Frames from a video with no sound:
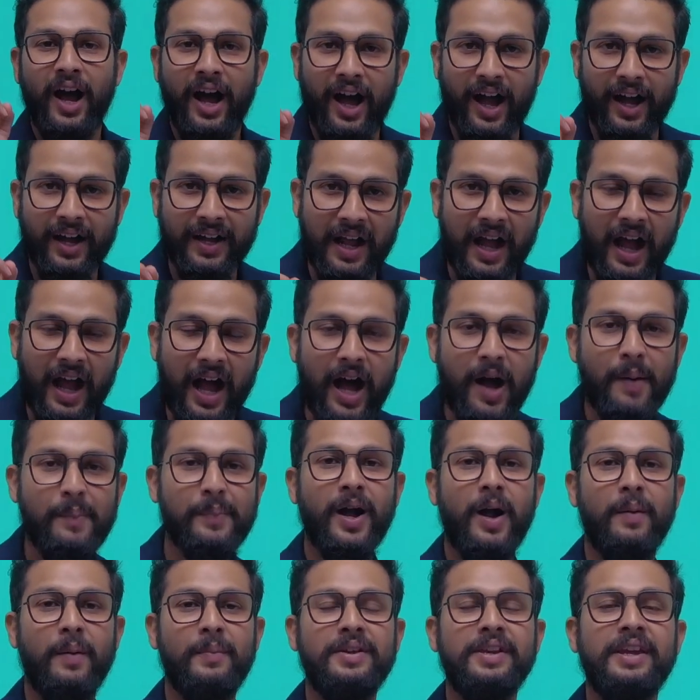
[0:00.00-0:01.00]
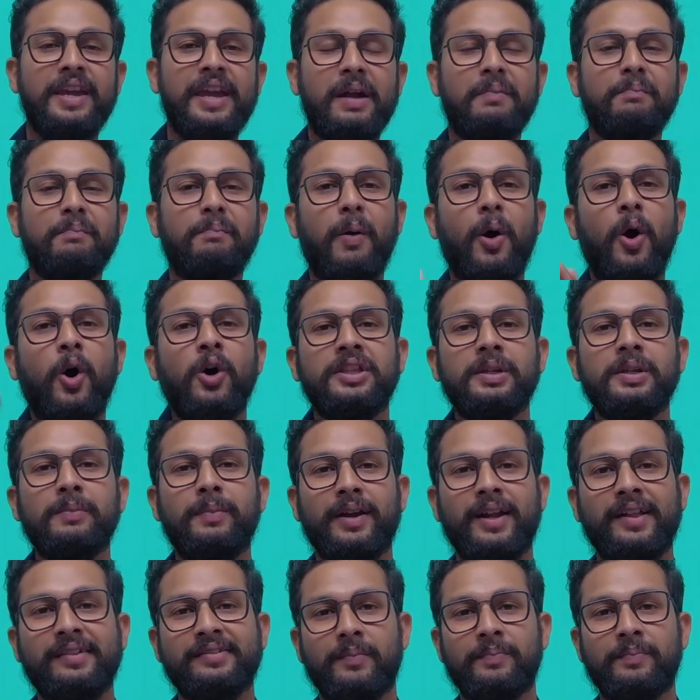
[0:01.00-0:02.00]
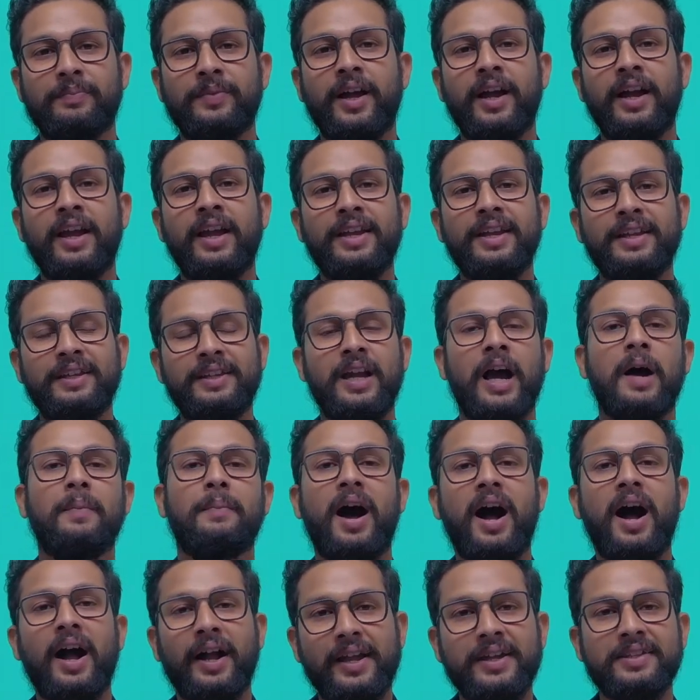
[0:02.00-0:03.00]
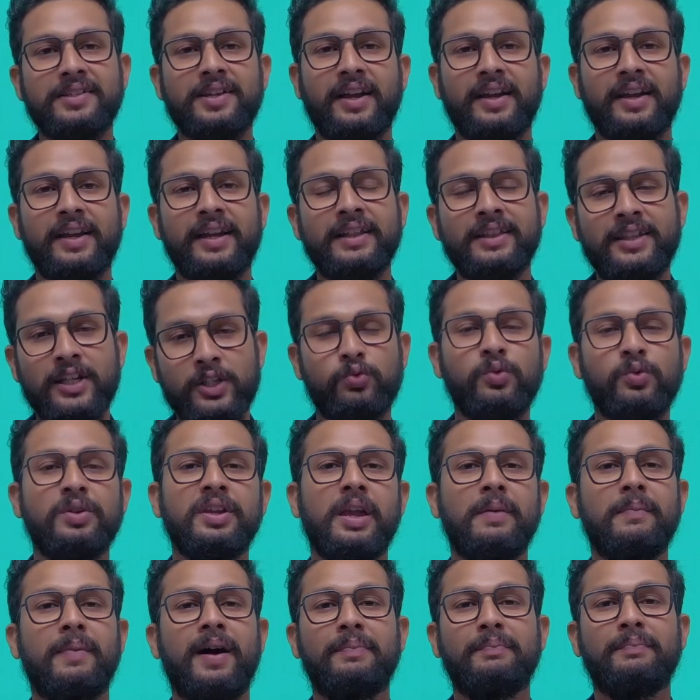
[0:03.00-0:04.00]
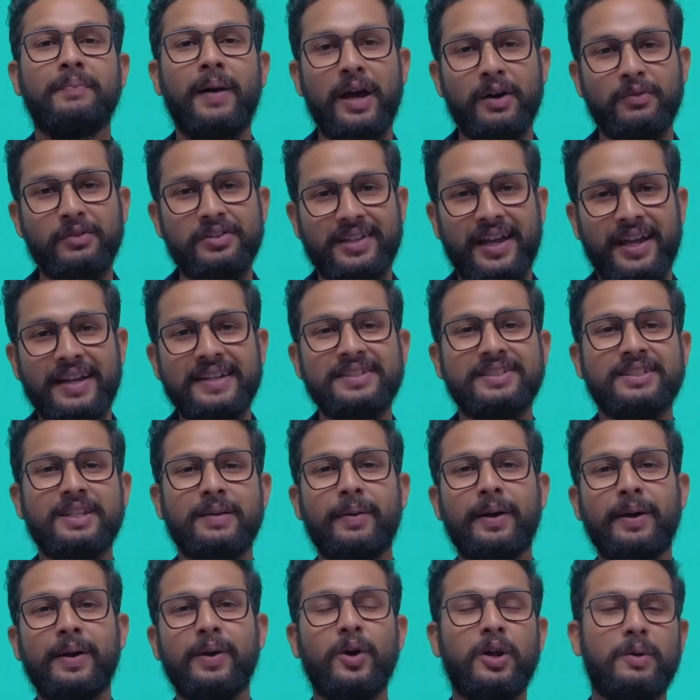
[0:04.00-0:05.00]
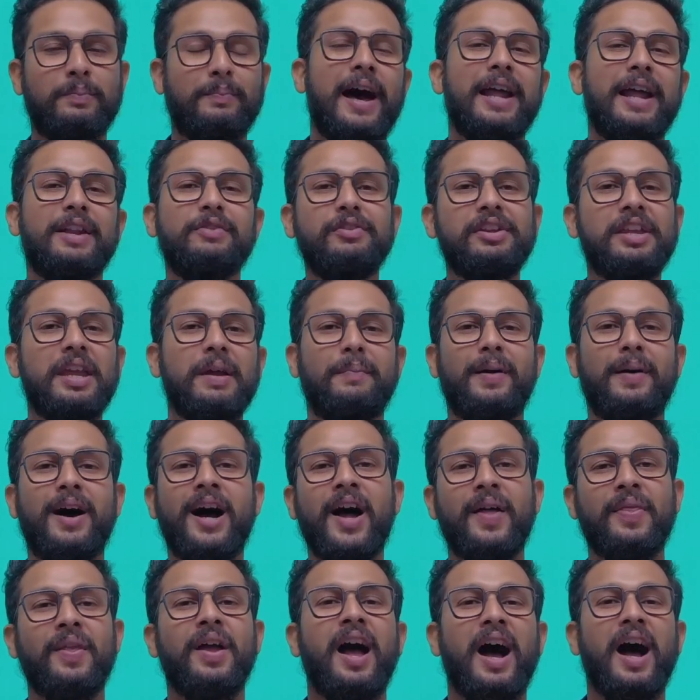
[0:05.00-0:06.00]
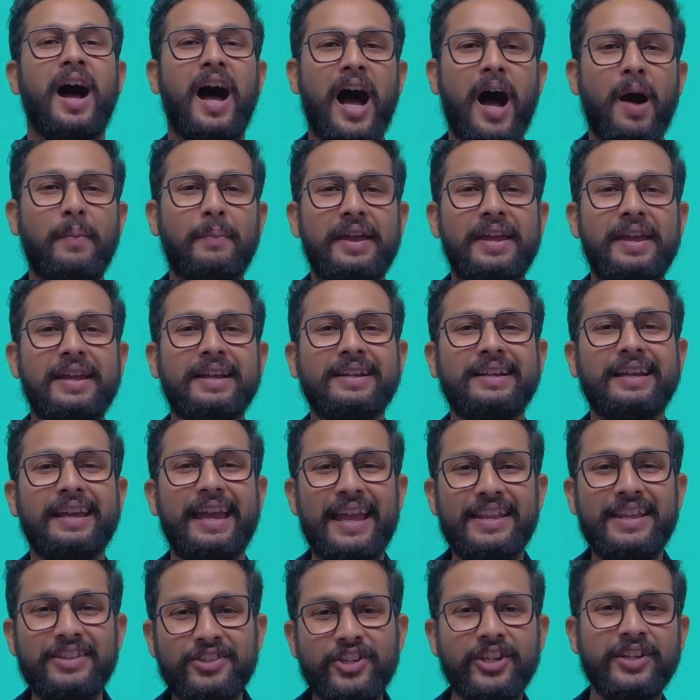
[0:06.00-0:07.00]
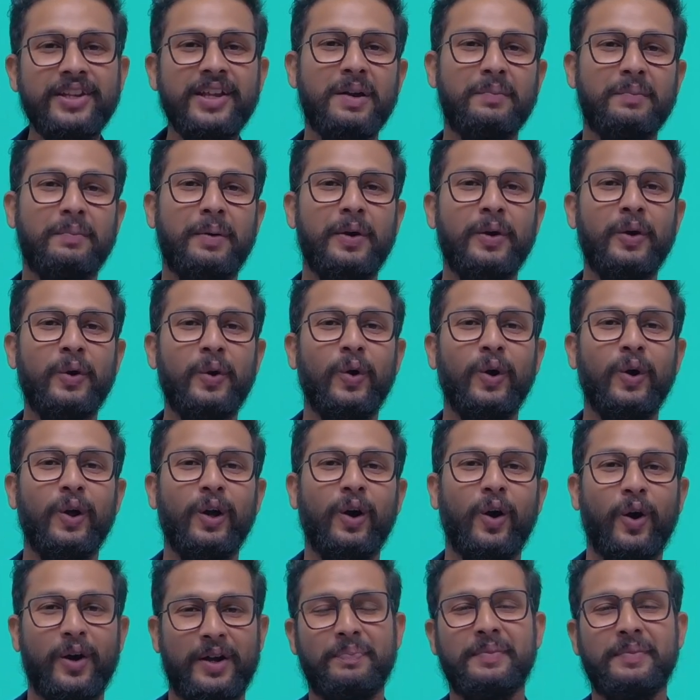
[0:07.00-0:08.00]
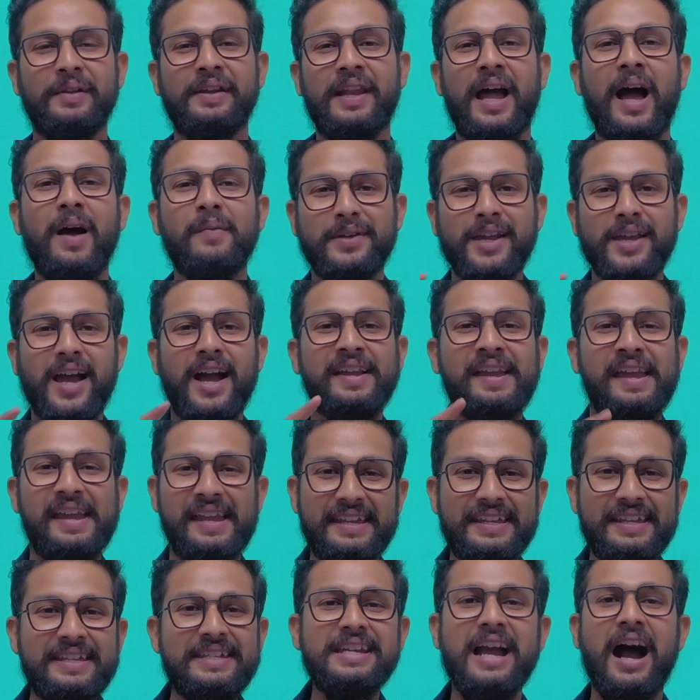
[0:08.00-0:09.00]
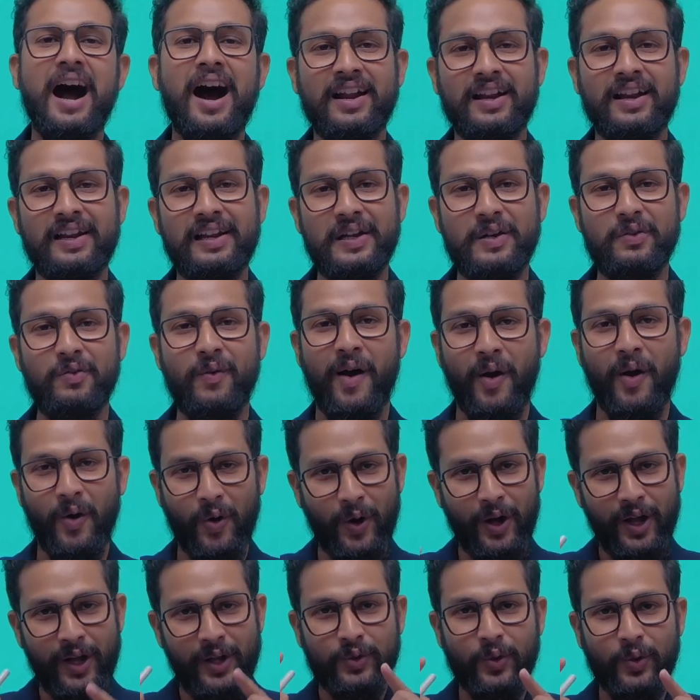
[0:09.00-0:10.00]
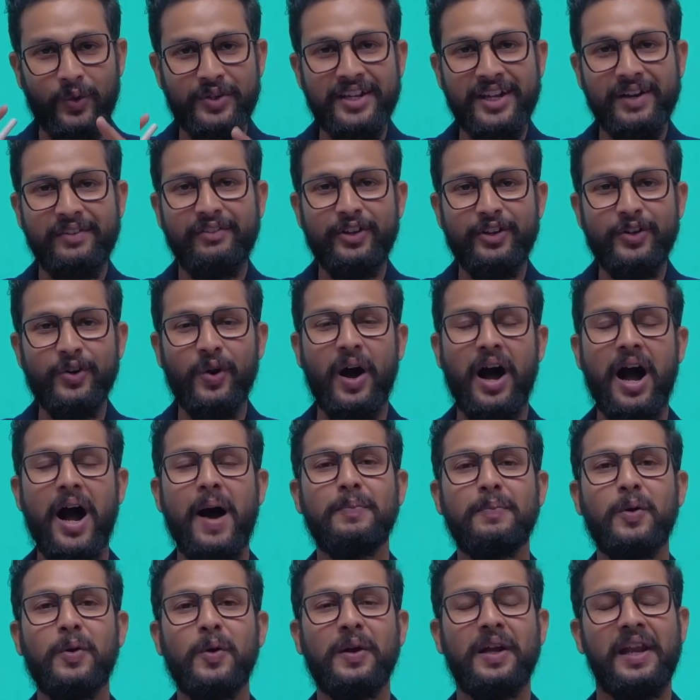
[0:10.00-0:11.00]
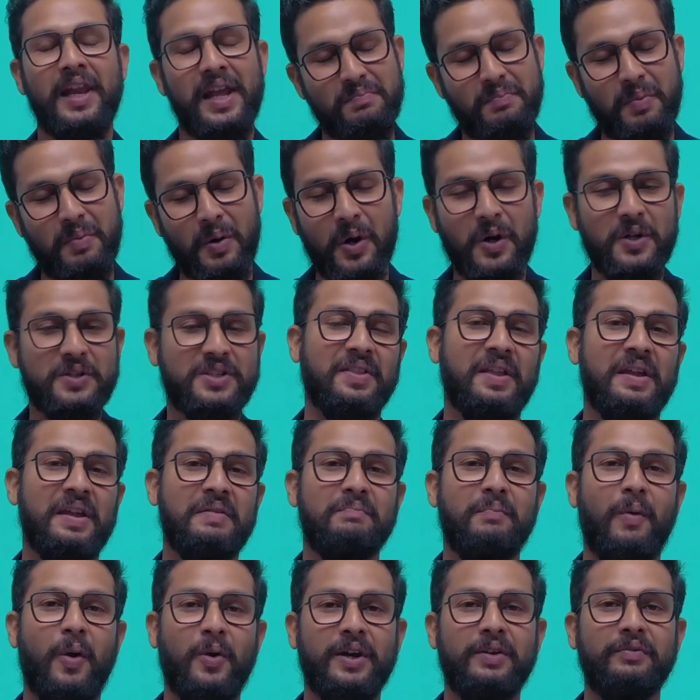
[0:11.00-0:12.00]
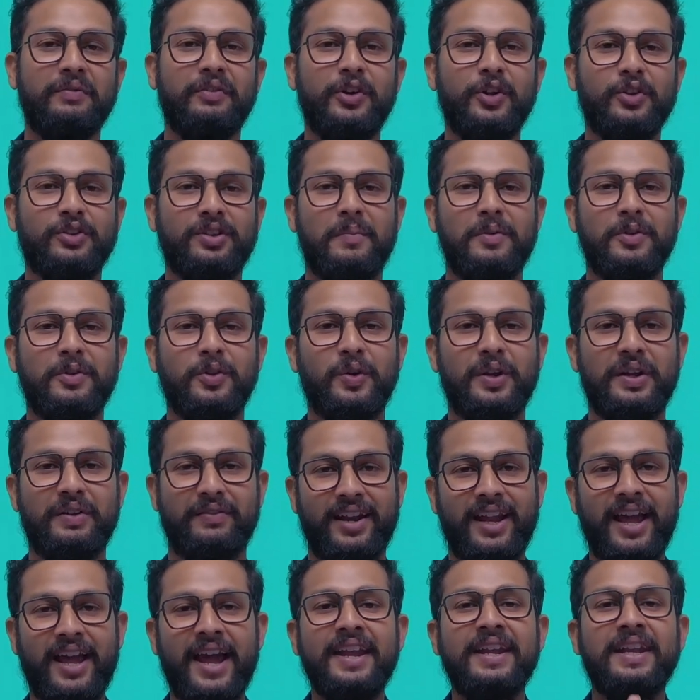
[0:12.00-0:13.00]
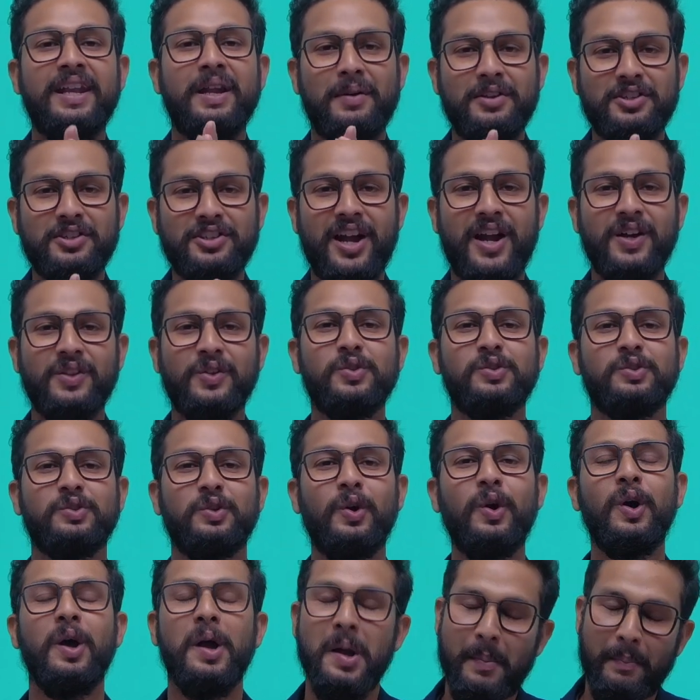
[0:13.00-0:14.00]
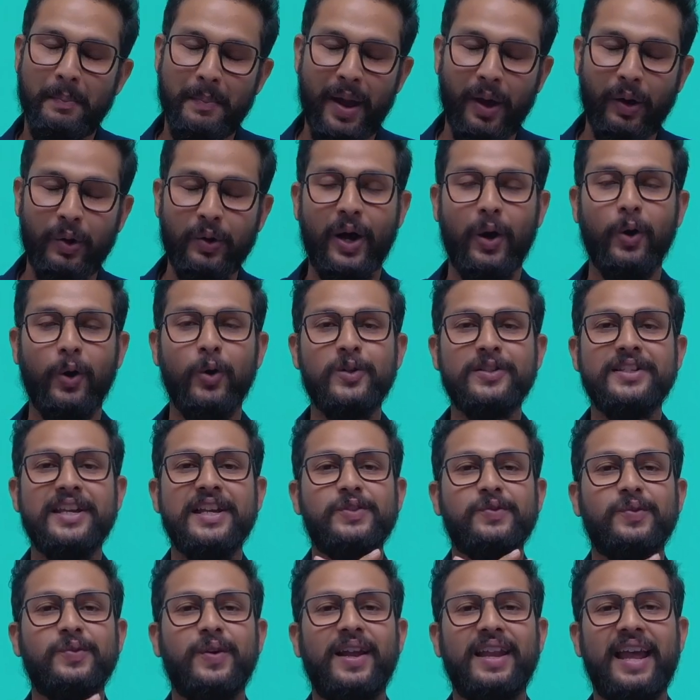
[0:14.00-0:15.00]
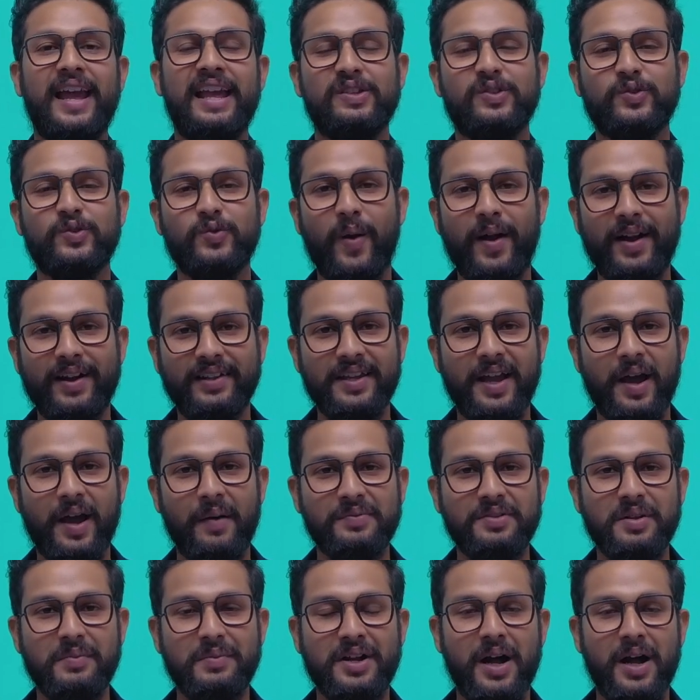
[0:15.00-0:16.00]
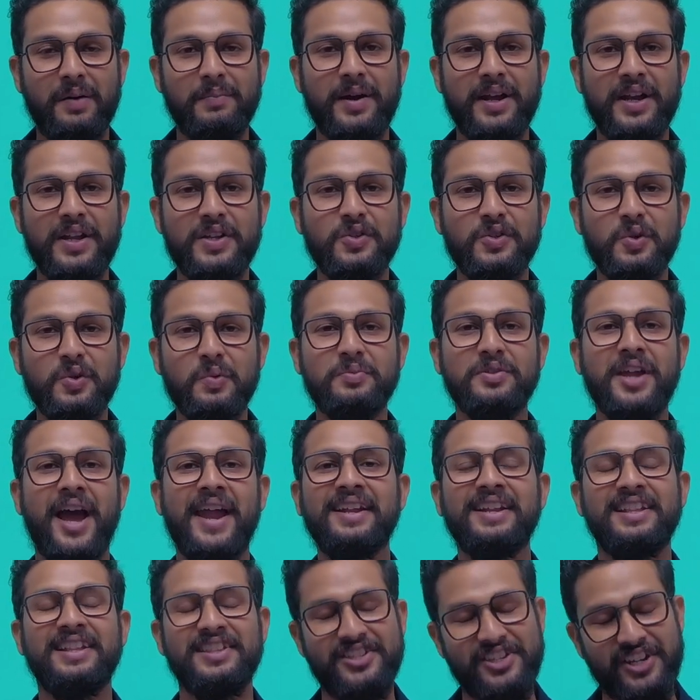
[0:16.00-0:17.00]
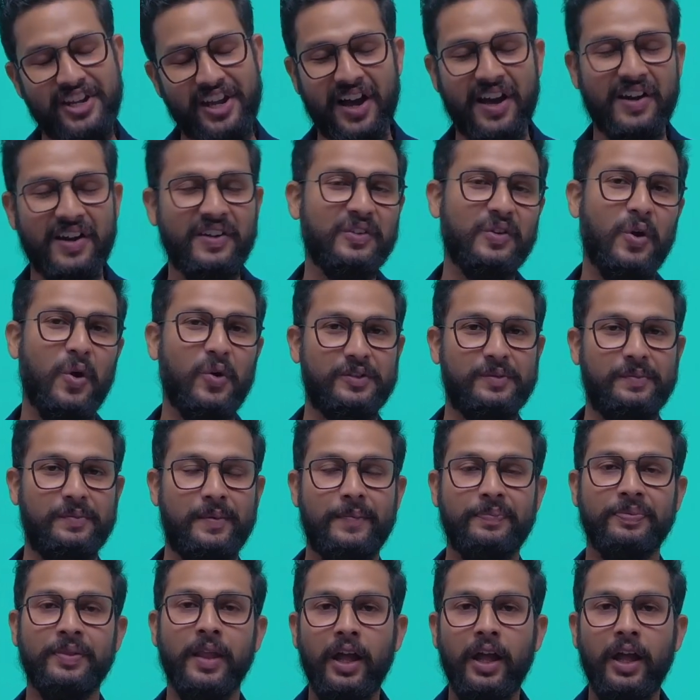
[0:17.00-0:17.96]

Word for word: अगर आपका भी एक बहुत ही बड़ा सपना है कि आप आगे जाके दसवीं के बाद बारहवीं साइंस से पढ़ो और बारहवीं के बाद आप एक इंजीनियर बनो और अपने नाम के आगे ई e आर लिखवाओ तो ये वीडियो आप लोग के लिए एक बहुत ज्यादा इंपॉर्टेंट वीडियो साबित होने वाला है नमस्कार दोस्तों मैं हूं राहुल जयसवाल एंड स्वागत है आप सभी का हमारे यूट्यूब चैनल जे आर टॉक्स में